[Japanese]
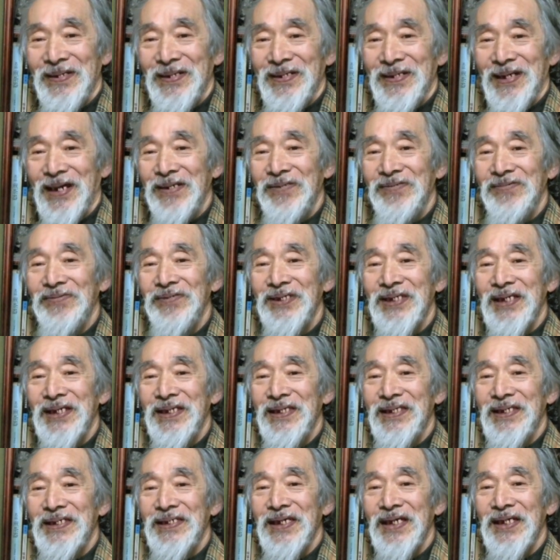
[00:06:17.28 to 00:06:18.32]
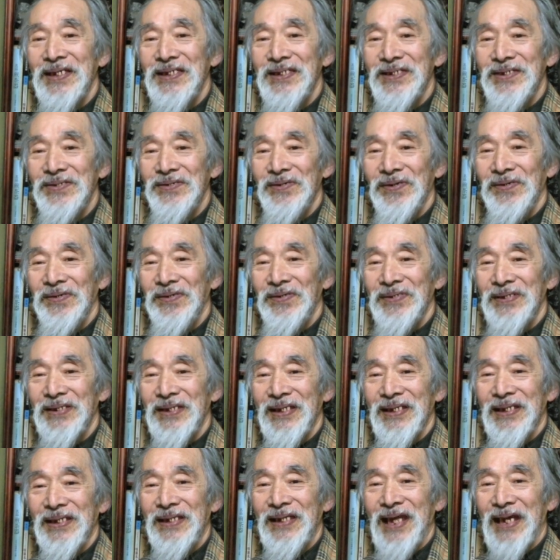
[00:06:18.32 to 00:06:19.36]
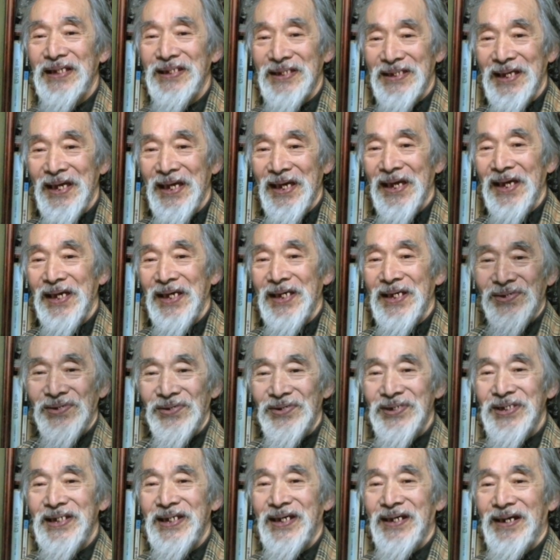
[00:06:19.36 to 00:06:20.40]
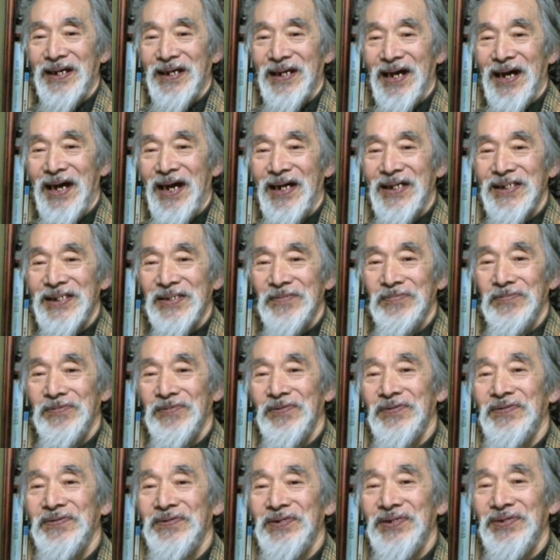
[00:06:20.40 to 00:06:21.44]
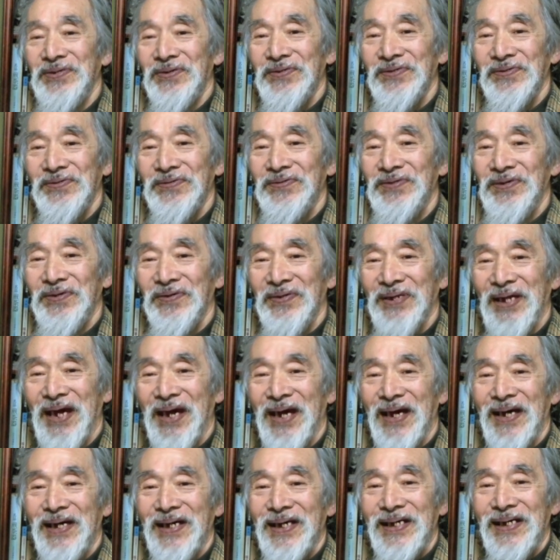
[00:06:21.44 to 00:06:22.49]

泣きついていって戦時を出して義仲が自分を追悼するような